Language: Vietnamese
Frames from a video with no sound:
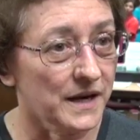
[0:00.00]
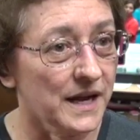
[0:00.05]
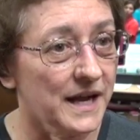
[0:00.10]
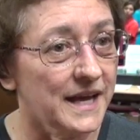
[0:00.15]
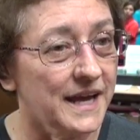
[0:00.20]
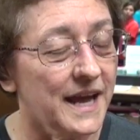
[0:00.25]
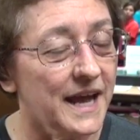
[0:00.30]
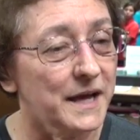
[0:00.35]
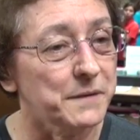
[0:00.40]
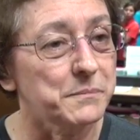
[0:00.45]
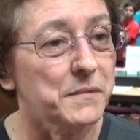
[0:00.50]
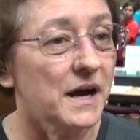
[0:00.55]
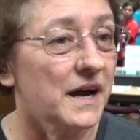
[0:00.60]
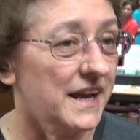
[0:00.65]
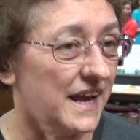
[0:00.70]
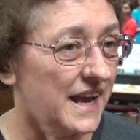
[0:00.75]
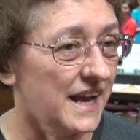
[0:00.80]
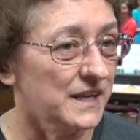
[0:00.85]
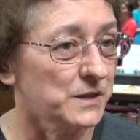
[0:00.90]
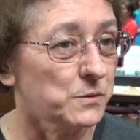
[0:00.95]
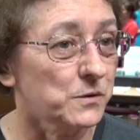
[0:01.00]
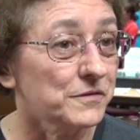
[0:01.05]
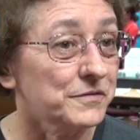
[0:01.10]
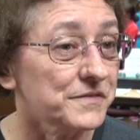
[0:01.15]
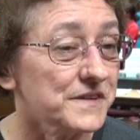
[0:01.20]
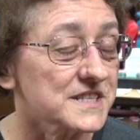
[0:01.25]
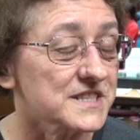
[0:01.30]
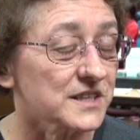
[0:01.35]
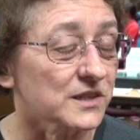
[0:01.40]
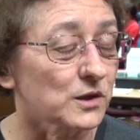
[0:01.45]
tôi sụt được khoảng 20
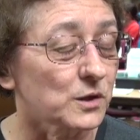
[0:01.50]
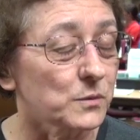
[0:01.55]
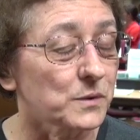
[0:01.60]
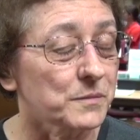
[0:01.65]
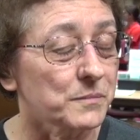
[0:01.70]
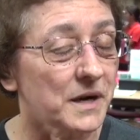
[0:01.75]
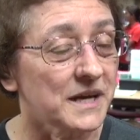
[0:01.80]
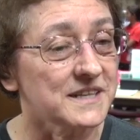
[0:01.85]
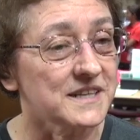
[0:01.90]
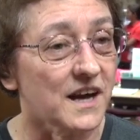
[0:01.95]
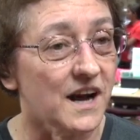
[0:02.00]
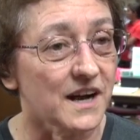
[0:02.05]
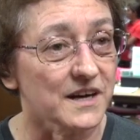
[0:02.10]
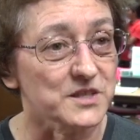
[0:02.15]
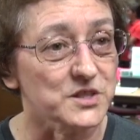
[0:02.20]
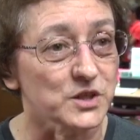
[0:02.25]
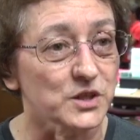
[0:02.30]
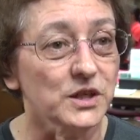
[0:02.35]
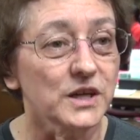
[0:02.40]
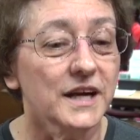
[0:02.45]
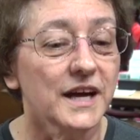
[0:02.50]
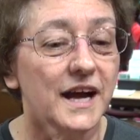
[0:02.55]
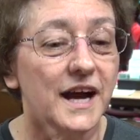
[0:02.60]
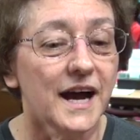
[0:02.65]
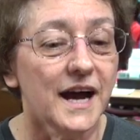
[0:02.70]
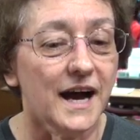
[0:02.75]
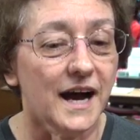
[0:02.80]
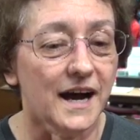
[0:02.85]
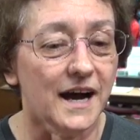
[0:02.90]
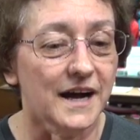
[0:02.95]
kg. Khi đi khám sức
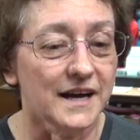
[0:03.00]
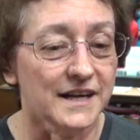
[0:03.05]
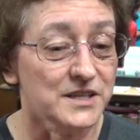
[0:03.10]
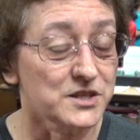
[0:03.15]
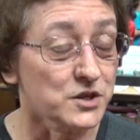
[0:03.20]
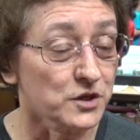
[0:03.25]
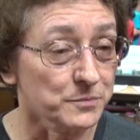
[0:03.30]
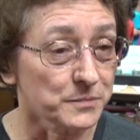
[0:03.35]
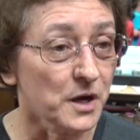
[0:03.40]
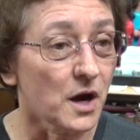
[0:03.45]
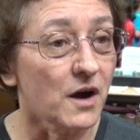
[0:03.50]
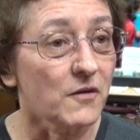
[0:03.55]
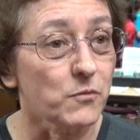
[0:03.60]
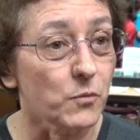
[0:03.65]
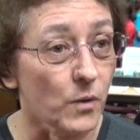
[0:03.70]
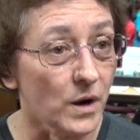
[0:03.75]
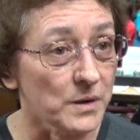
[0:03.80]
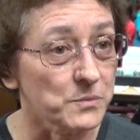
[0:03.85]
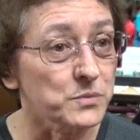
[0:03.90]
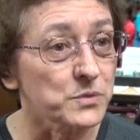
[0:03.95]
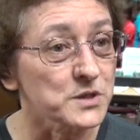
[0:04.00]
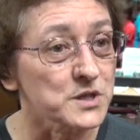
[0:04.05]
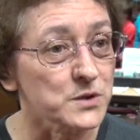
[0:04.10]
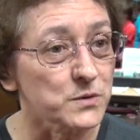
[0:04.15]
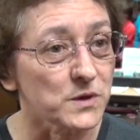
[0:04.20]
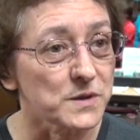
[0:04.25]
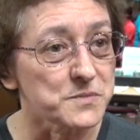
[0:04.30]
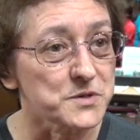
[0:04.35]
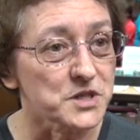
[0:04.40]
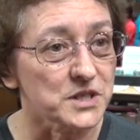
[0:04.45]
khỏe hàng năm với bác sĩ của
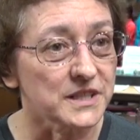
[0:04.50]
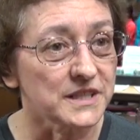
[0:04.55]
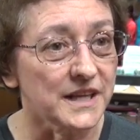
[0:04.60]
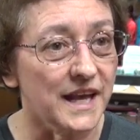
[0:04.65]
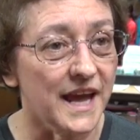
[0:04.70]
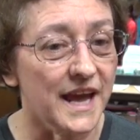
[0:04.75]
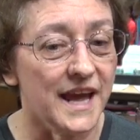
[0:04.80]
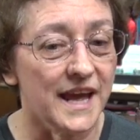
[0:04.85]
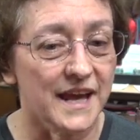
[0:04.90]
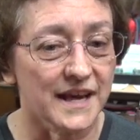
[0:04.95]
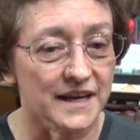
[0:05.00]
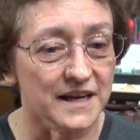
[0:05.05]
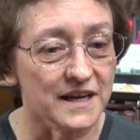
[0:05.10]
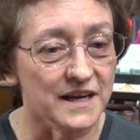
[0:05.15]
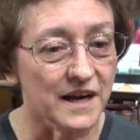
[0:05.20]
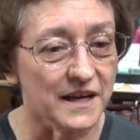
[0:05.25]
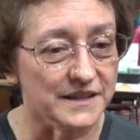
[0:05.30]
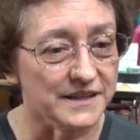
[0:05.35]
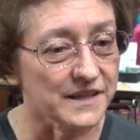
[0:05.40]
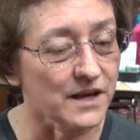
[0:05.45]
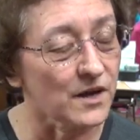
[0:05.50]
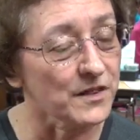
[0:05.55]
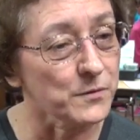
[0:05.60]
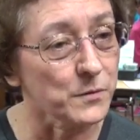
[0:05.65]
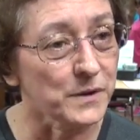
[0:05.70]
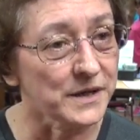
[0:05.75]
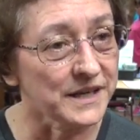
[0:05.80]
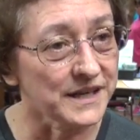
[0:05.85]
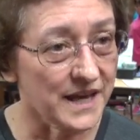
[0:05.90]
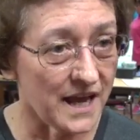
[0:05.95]
tôi, ông đã bỏ bớt một toa
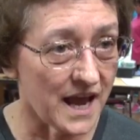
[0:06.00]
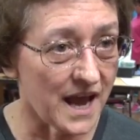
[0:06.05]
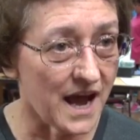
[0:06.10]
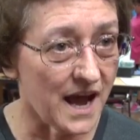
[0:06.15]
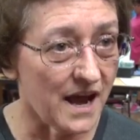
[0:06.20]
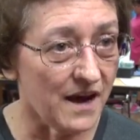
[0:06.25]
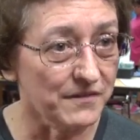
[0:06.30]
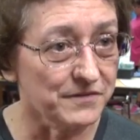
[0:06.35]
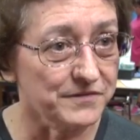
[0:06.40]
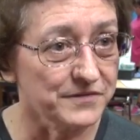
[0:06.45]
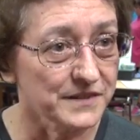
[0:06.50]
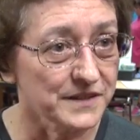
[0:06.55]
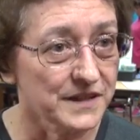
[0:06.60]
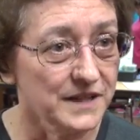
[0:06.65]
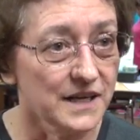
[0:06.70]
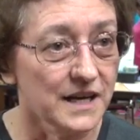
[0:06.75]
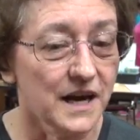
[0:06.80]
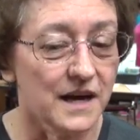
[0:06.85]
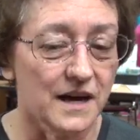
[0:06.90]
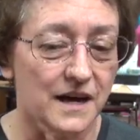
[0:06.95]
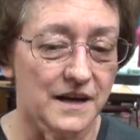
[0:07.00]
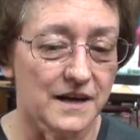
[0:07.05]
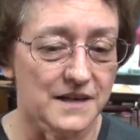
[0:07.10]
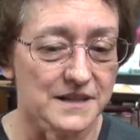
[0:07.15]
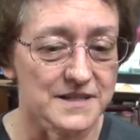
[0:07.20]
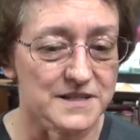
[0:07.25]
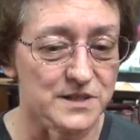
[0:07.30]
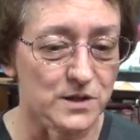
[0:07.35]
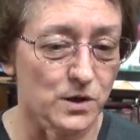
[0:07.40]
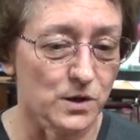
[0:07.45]
thuốc, và toa thuốc
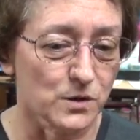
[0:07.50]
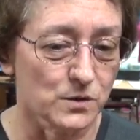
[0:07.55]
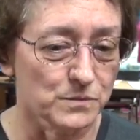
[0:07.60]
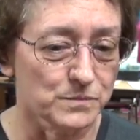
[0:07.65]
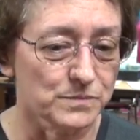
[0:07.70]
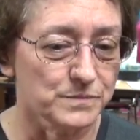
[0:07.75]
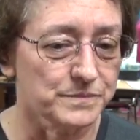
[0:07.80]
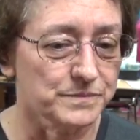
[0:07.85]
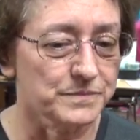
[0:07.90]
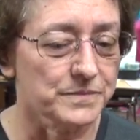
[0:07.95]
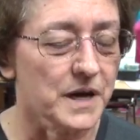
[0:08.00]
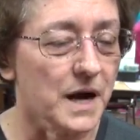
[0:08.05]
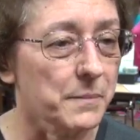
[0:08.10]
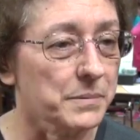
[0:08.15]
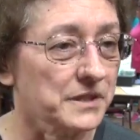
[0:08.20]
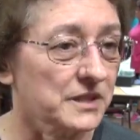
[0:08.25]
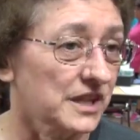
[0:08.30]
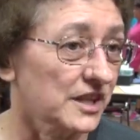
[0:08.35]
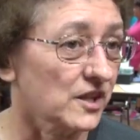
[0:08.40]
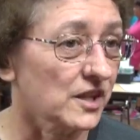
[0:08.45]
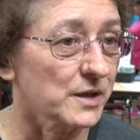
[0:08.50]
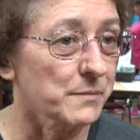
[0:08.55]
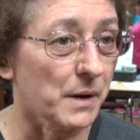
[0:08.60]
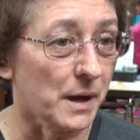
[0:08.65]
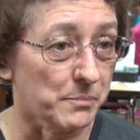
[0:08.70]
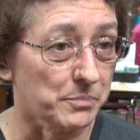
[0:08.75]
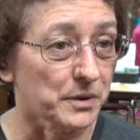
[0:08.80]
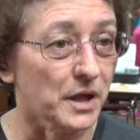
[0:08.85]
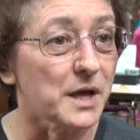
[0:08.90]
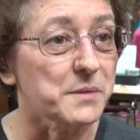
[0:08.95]
kia thì giảm bớt một nửa.
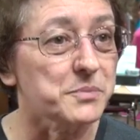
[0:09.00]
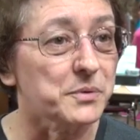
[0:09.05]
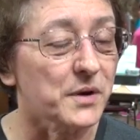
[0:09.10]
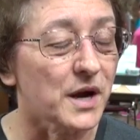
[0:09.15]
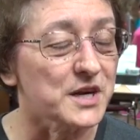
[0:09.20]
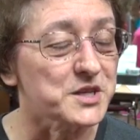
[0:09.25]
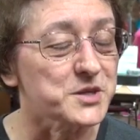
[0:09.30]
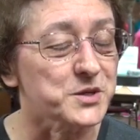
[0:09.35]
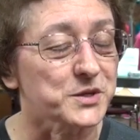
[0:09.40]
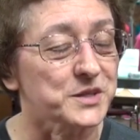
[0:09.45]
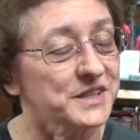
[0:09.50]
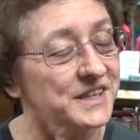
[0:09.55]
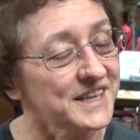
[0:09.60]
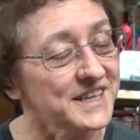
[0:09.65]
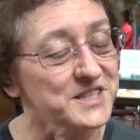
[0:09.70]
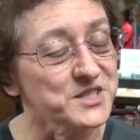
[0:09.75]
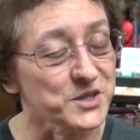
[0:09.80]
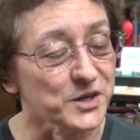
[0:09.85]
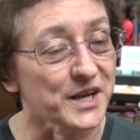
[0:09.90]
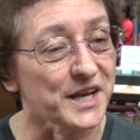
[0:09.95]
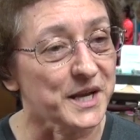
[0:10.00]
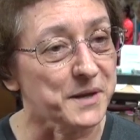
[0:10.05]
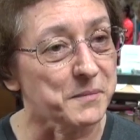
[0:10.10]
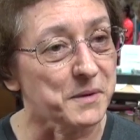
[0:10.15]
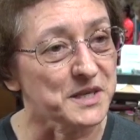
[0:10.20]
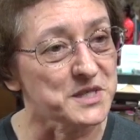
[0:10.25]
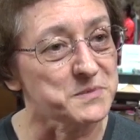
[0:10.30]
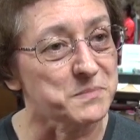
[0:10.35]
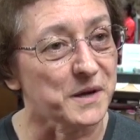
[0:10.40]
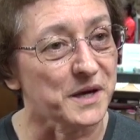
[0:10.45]
Như vậy, rõ ràng là bệnh
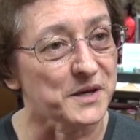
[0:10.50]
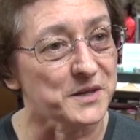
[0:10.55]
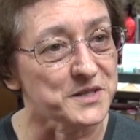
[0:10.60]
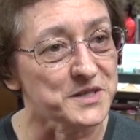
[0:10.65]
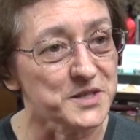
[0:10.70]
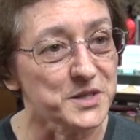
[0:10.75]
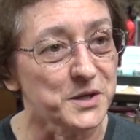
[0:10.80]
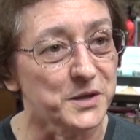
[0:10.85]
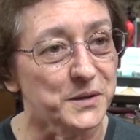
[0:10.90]
cao huyết áp của